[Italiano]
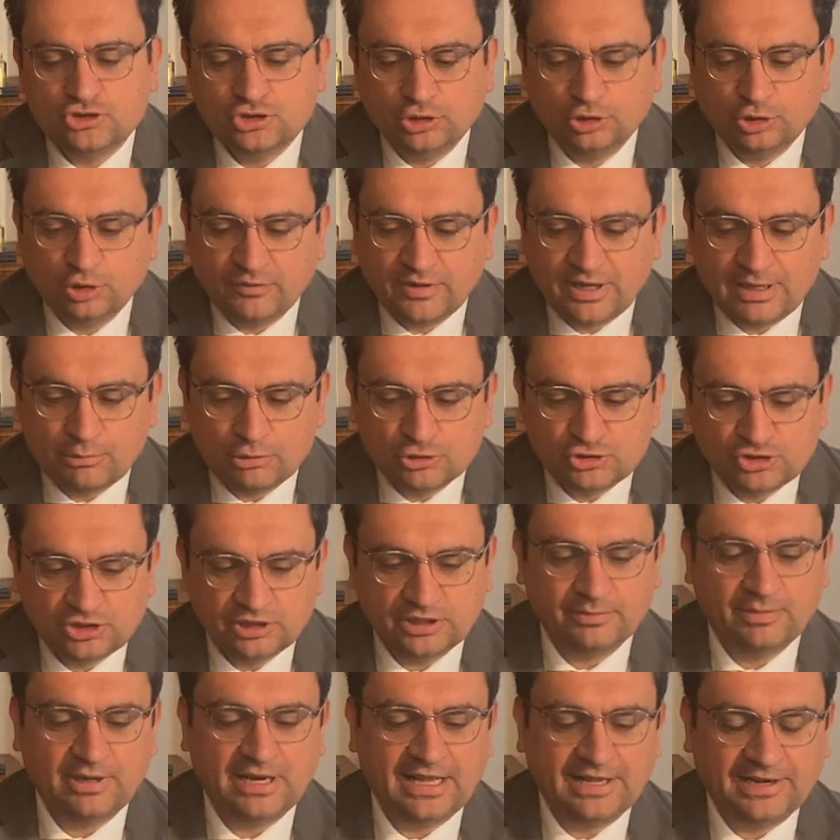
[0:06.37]
ci troviamo a
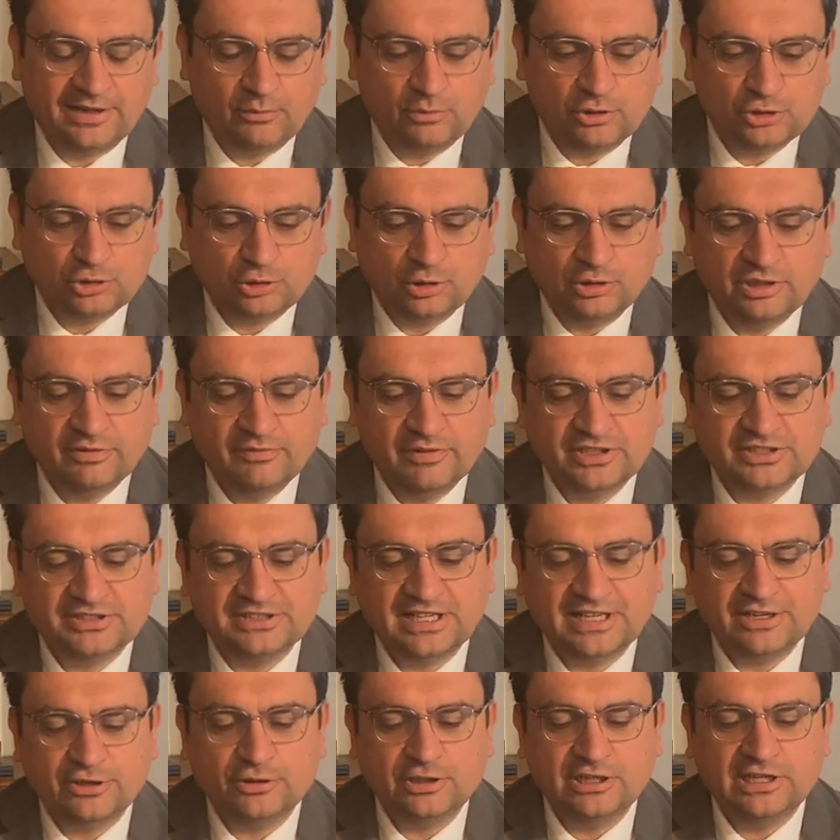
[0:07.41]
celebrare questo
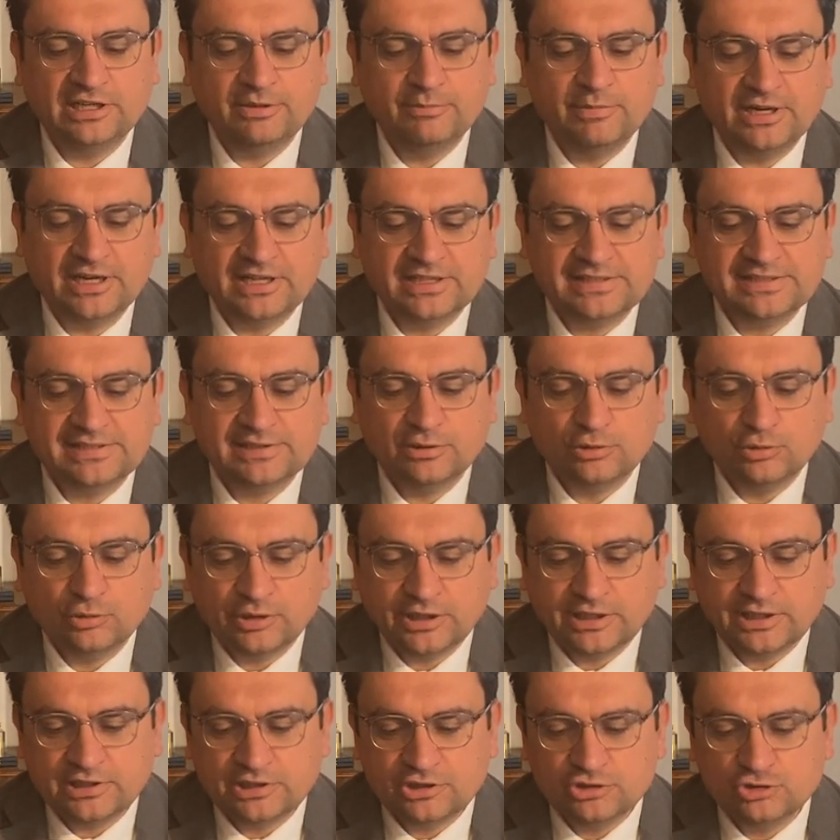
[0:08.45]
anniversario della liberazione